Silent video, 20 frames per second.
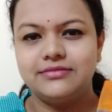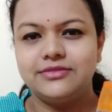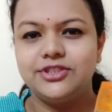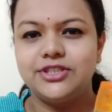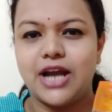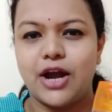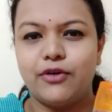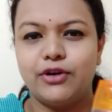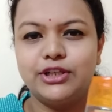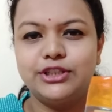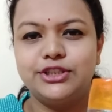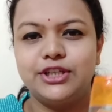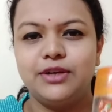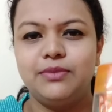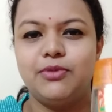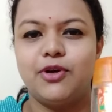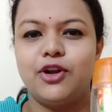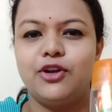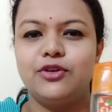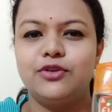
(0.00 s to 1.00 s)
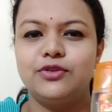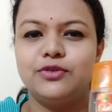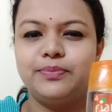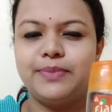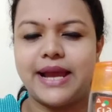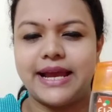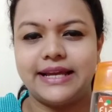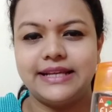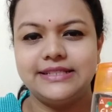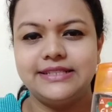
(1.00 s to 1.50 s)
শাওয়ার জেল বলো ওই
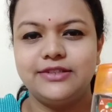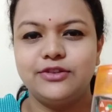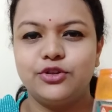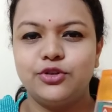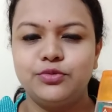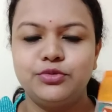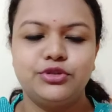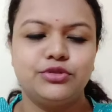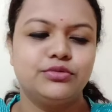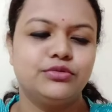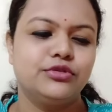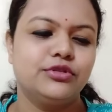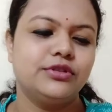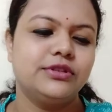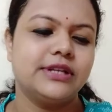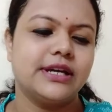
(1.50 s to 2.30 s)
প্যাকেজিং খুব সুন্দর